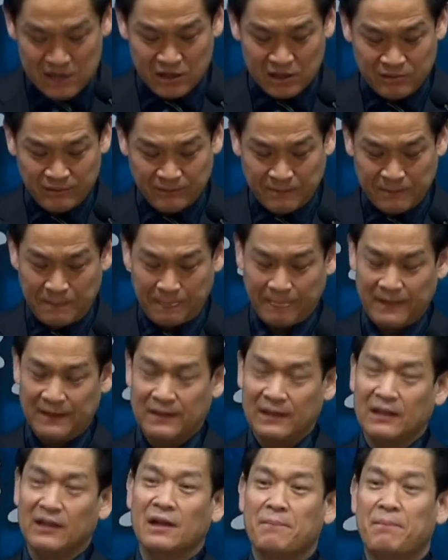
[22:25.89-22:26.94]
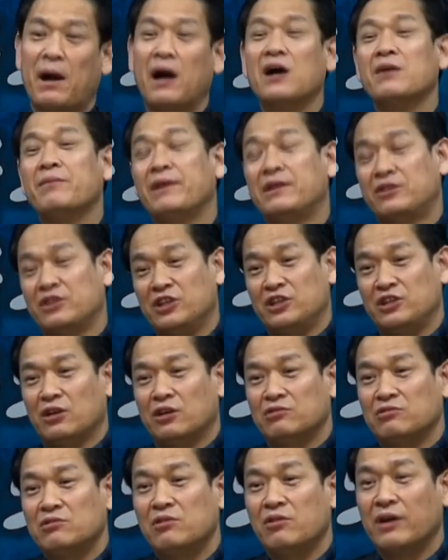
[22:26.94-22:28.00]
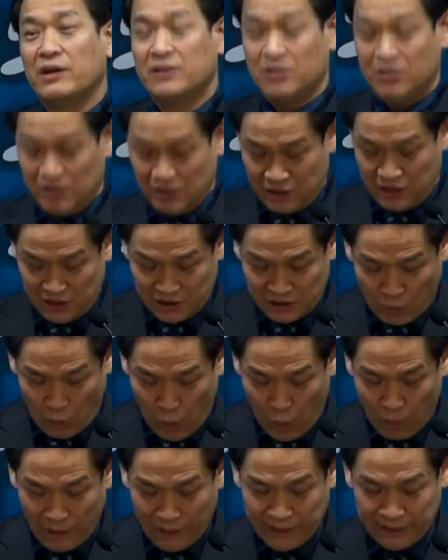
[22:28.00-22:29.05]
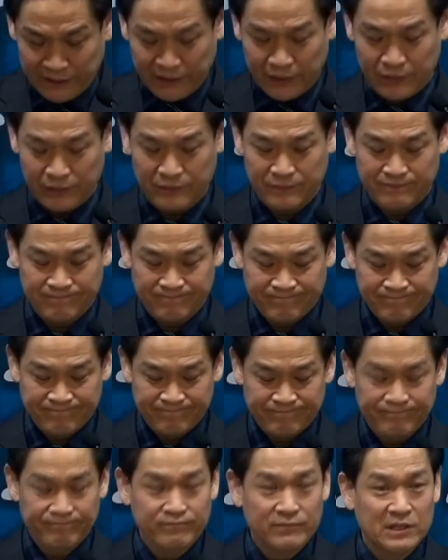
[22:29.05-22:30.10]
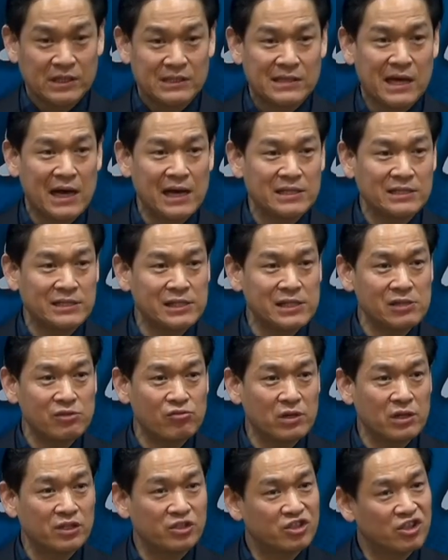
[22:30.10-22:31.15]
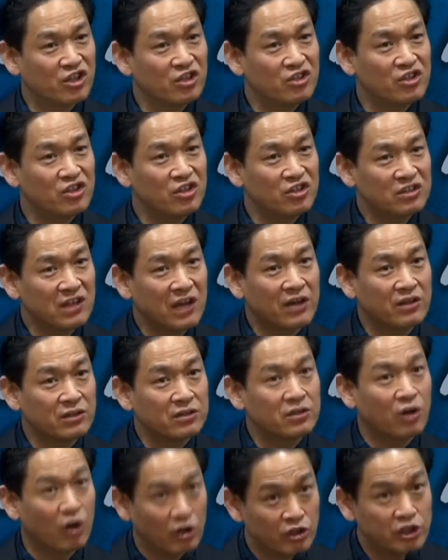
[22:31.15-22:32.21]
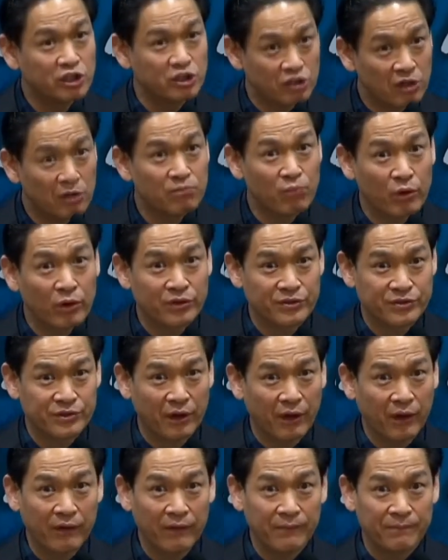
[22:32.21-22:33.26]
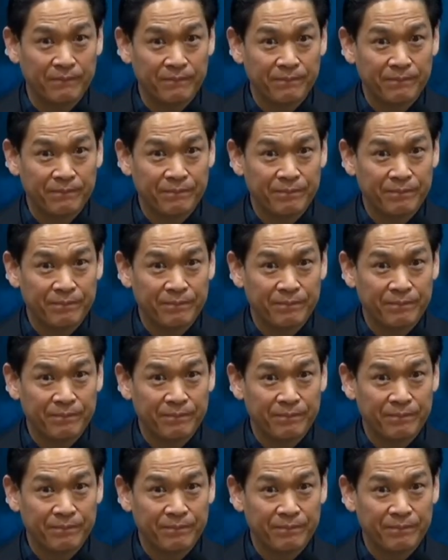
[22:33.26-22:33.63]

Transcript: 여러분 방금 했던 이 더들러가 했던 이 고발의 내용 사실과 전혀 다른 거짓 정보였어요.